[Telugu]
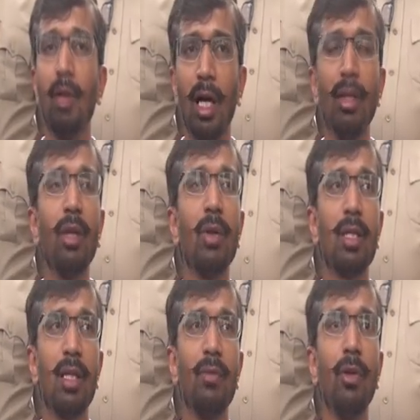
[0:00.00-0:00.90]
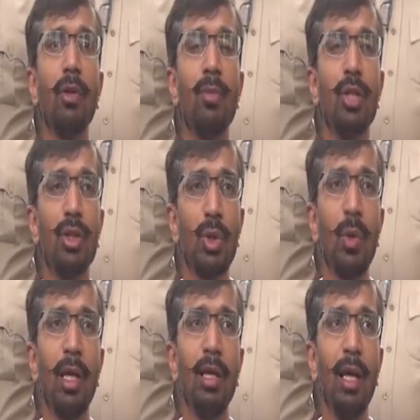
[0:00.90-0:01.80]
అందరు కూడా సద్వినియోగం
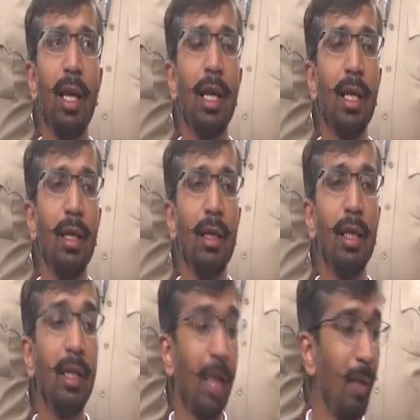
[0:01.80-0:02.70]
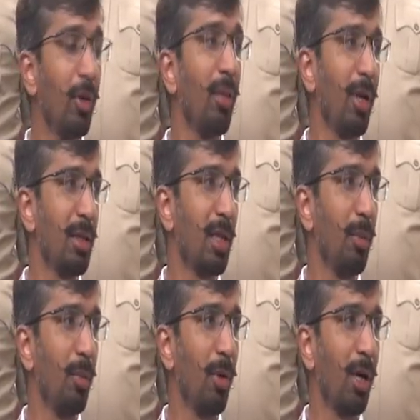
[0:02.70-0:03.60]
చేసుకోవాలి అలాగే ఈ టైం కూడా మనకి
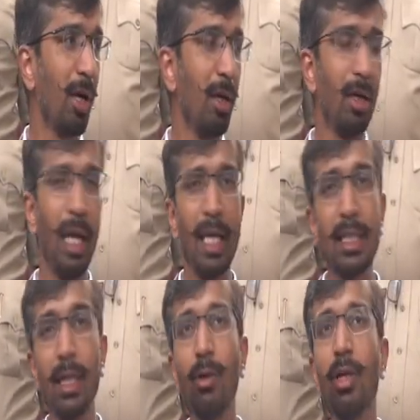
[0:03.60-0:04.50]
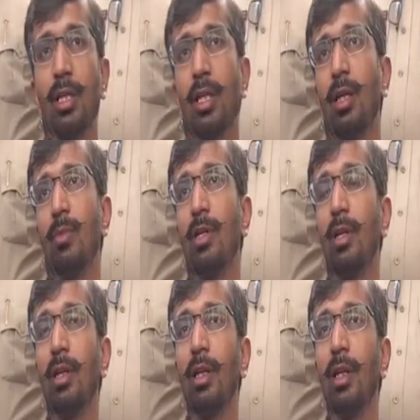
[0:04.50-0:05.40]
సరిపోక ఎక్స్టెండ్ కూడా చేయటం
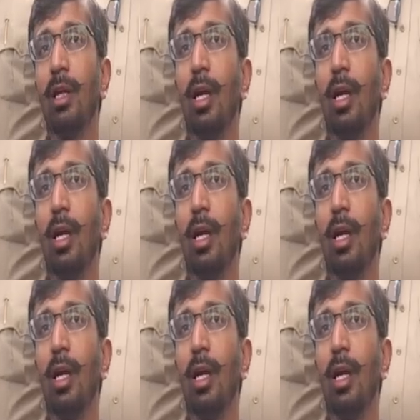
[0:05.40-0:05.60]
జరిగింది